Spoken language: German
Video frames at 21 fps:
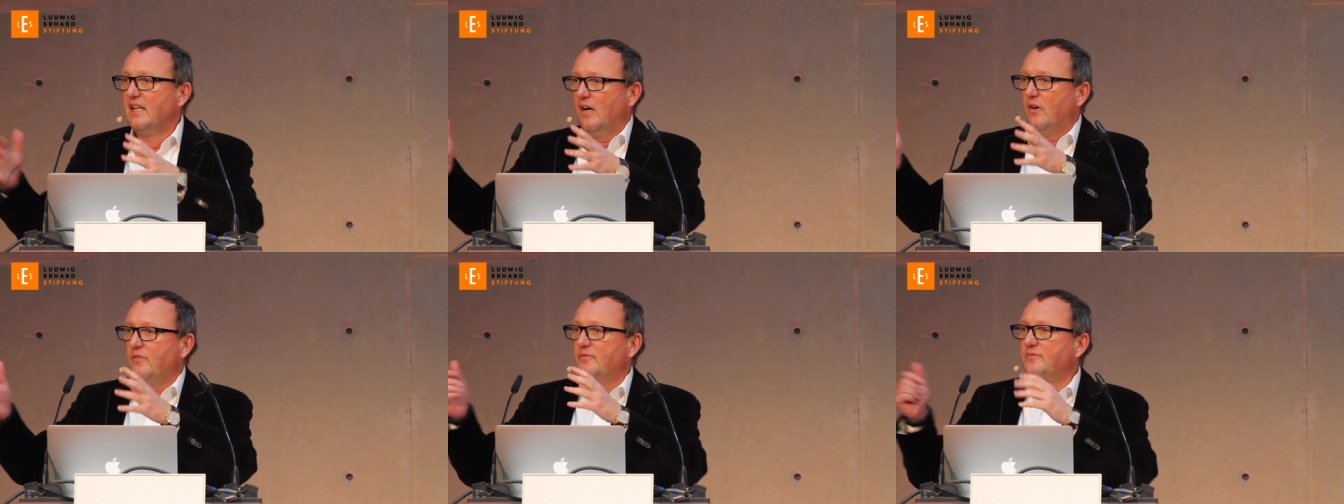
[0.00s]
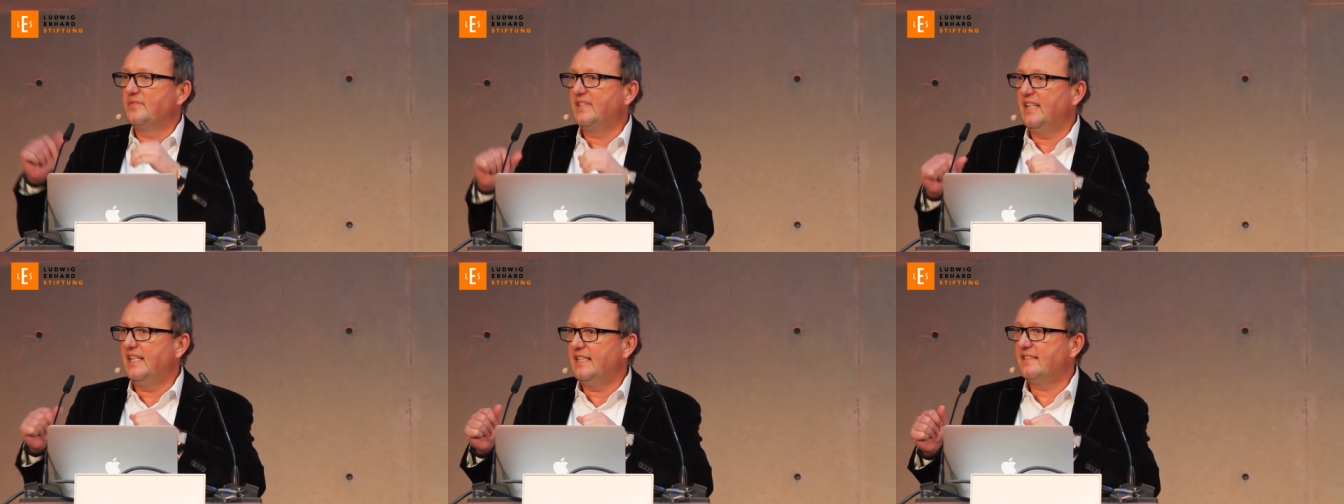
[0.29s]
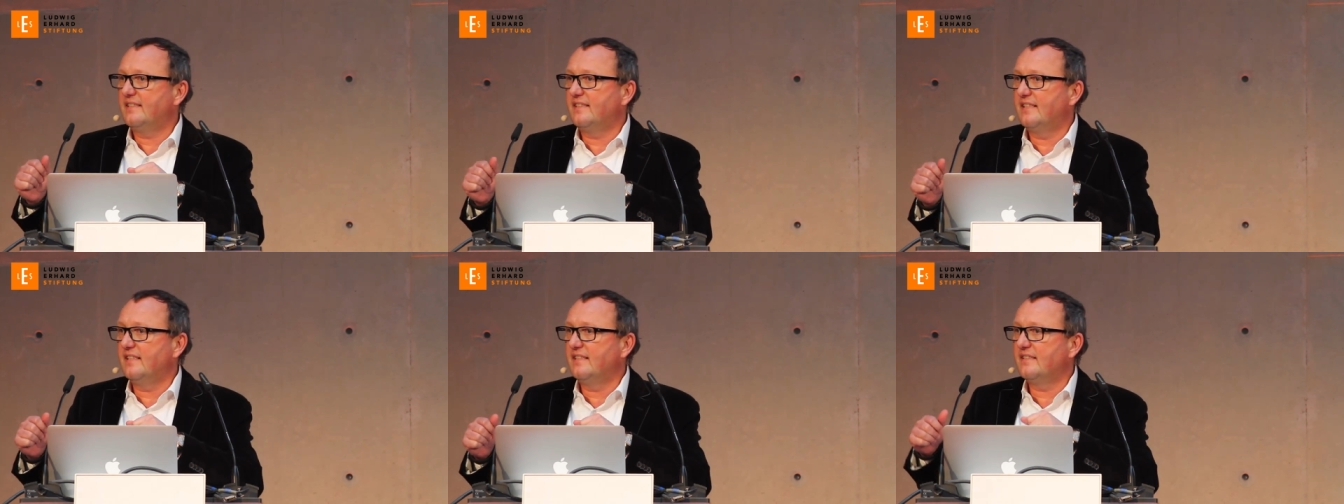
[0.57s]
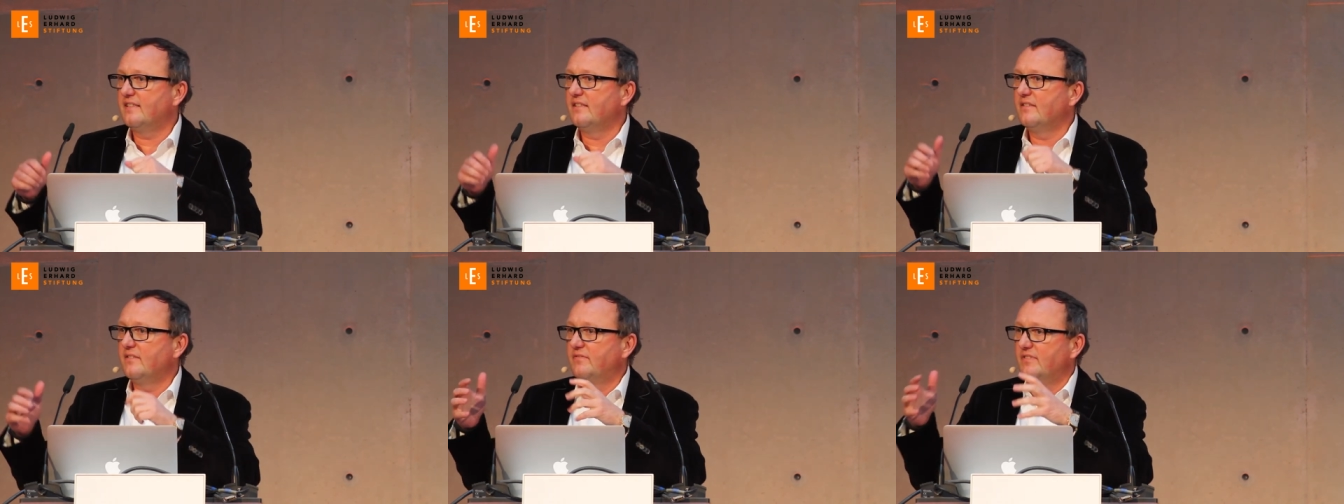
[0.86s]
Auf dem
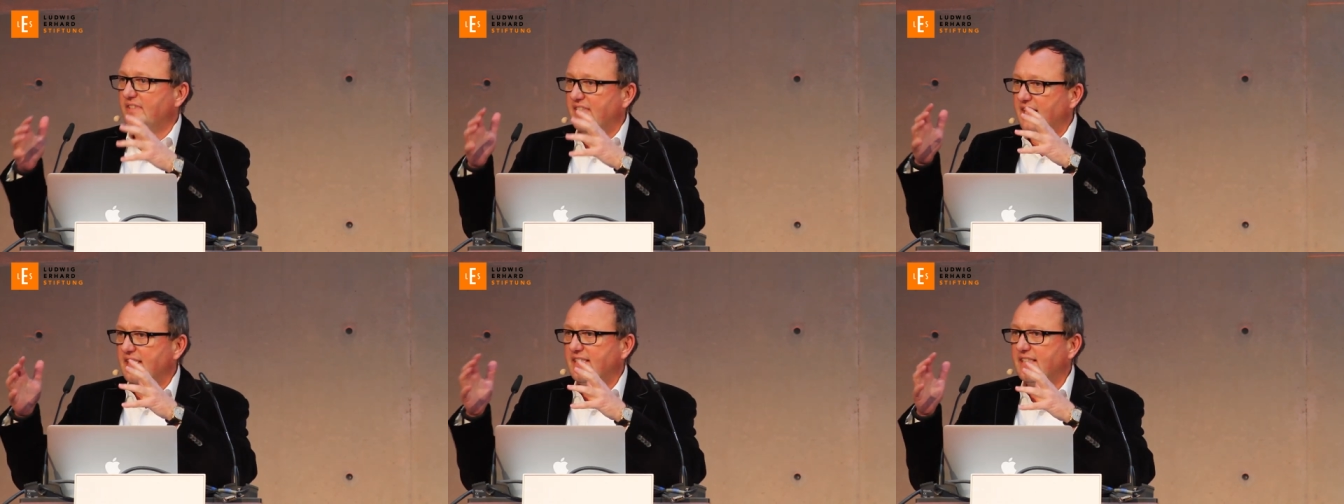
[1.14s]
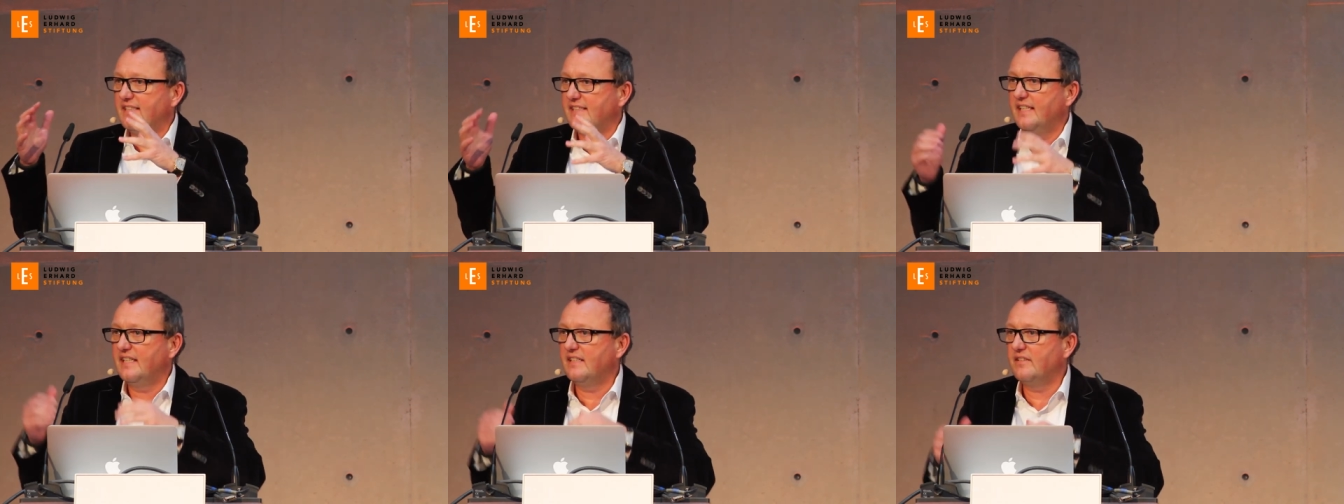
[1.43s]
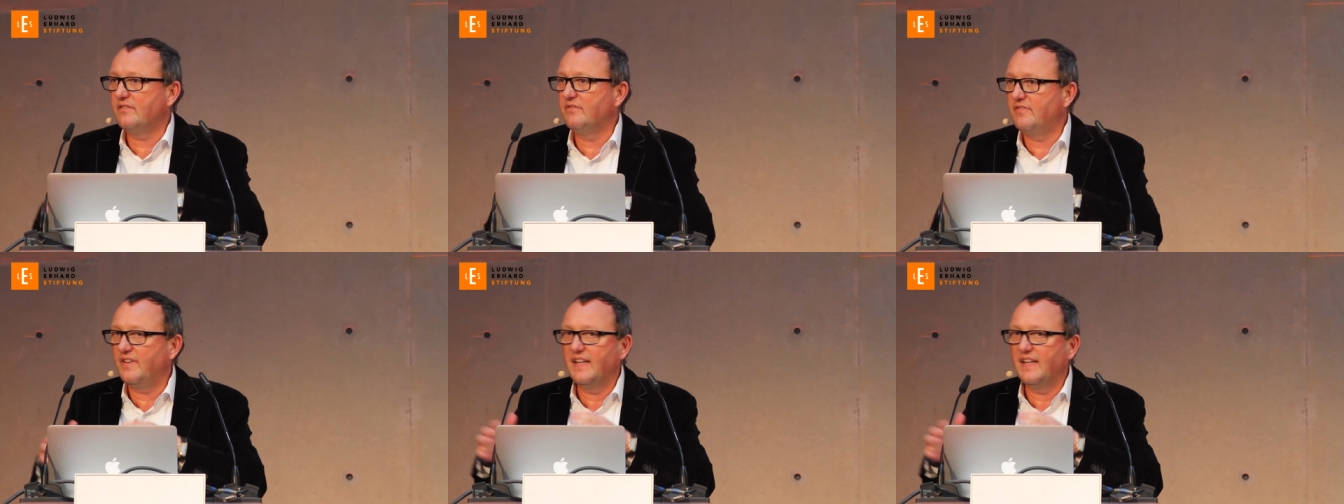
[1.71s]
60. 16.